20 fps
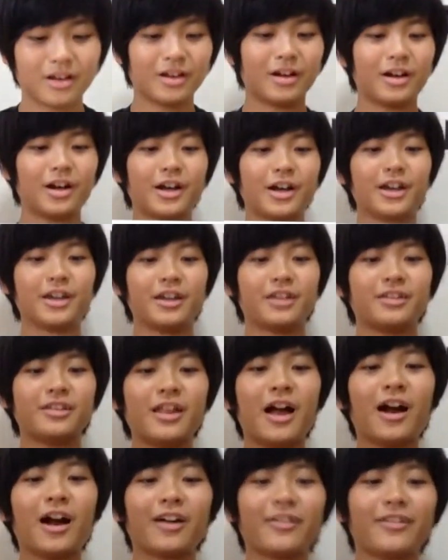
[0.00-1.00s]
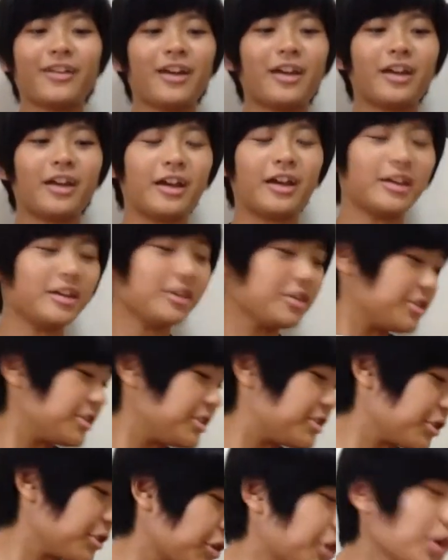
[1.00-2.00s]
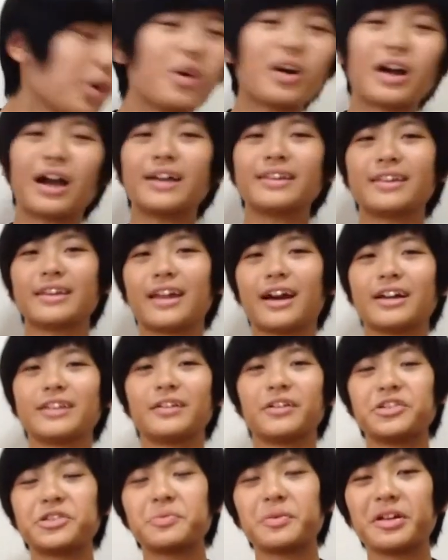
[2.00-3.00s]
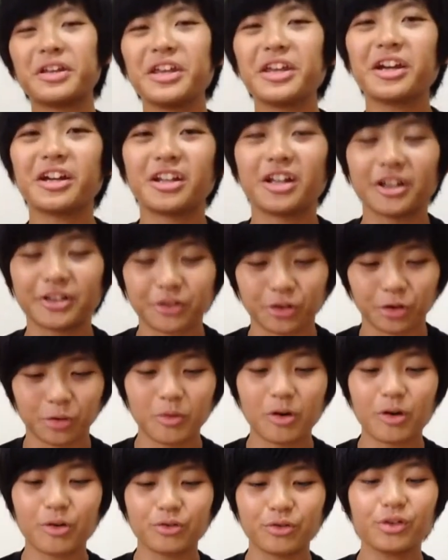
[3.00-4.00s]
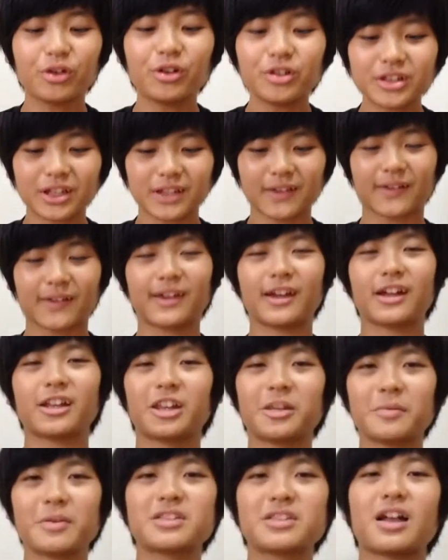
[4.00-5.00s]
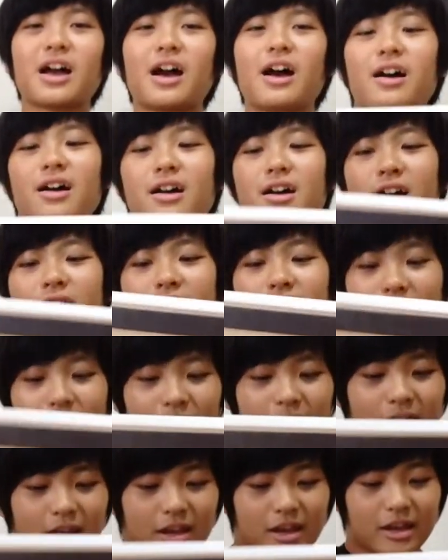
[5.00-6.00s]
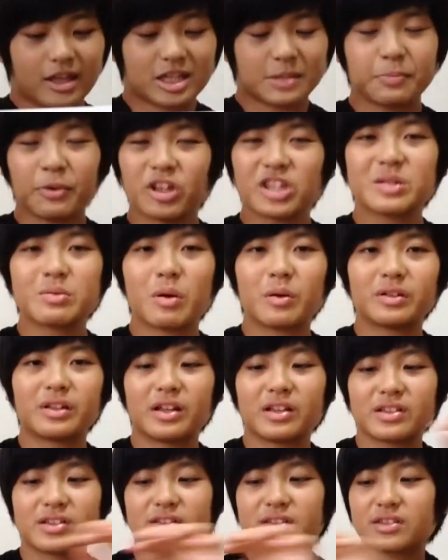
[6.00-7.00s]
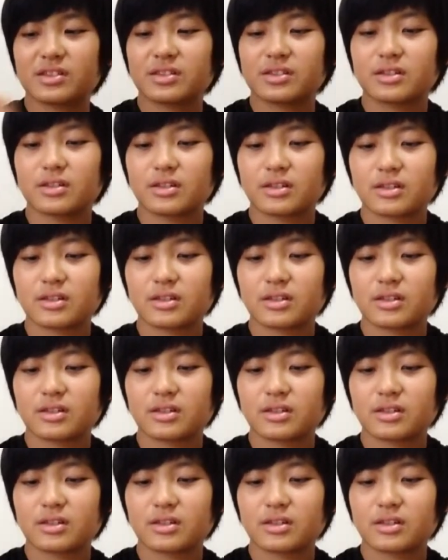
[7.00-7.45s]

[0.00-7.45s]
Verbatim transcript: はい、なんかね、一応今日書いた中では一番いいかなと思うような作品ができました。えー、スポンジボブです。